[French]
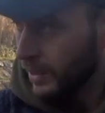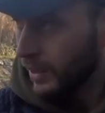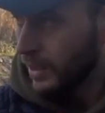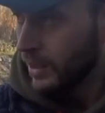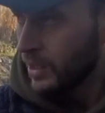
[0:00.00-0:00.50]

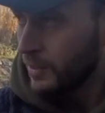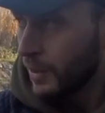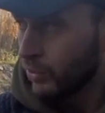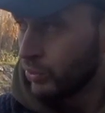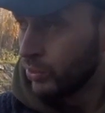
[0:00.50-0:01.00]
Et
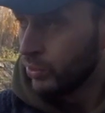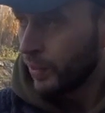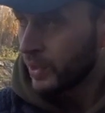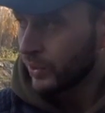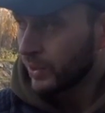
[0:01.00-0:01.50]
j'espère vous
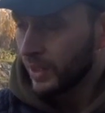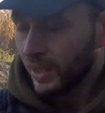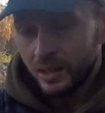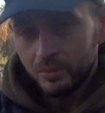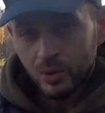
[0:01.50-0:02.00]
présenter
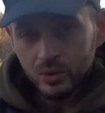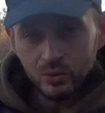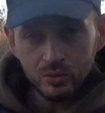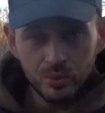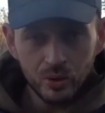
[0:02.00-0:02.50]
un
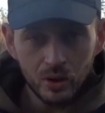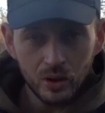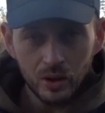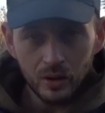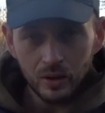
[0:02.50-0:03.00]
poisson pour
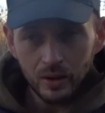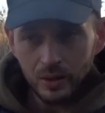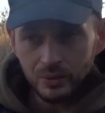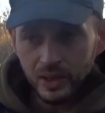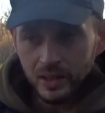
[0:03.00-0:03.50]
euh,
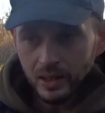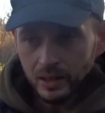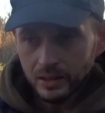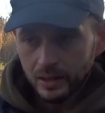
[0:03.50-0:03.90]
la fin d'année.